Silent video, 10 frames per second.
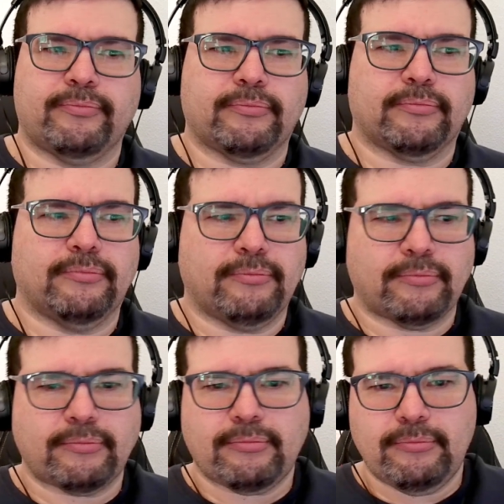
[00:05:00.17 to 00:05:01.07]
Los
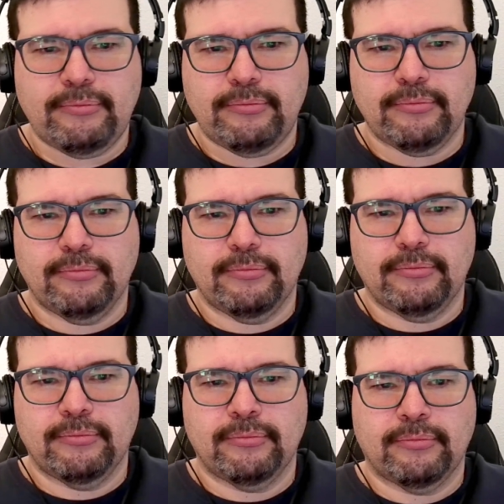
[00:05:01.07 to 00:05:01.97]
mismos que allá
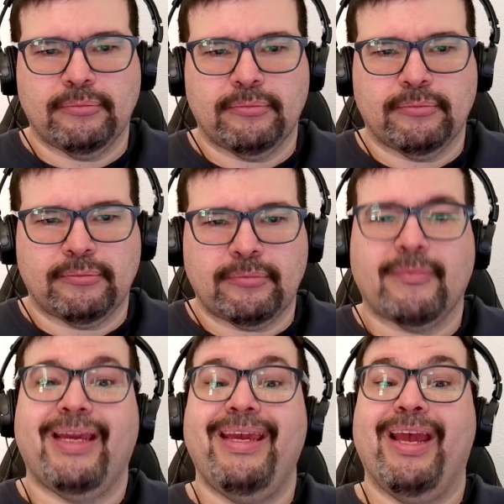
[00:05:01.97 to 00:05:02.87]
pero
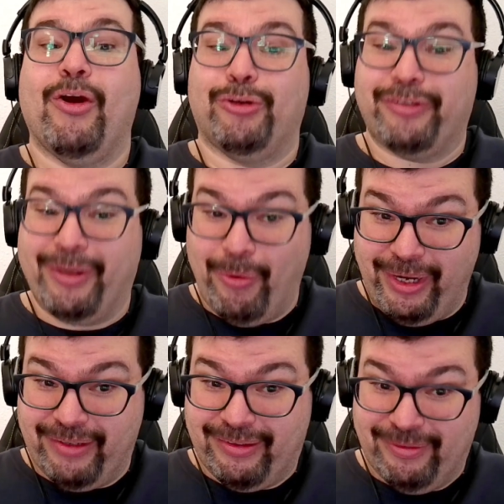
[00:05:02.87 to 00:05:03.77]
de... Y en otros
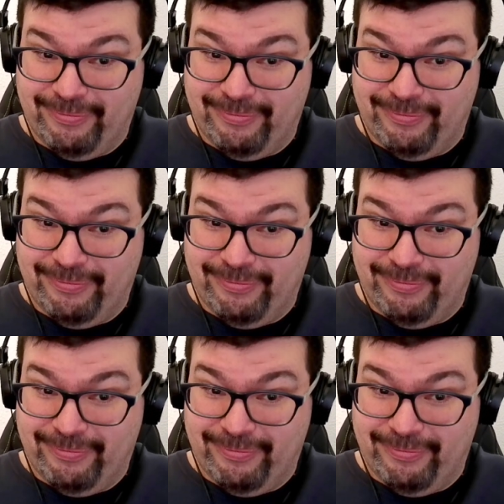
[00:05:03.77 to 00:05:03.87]
sabores.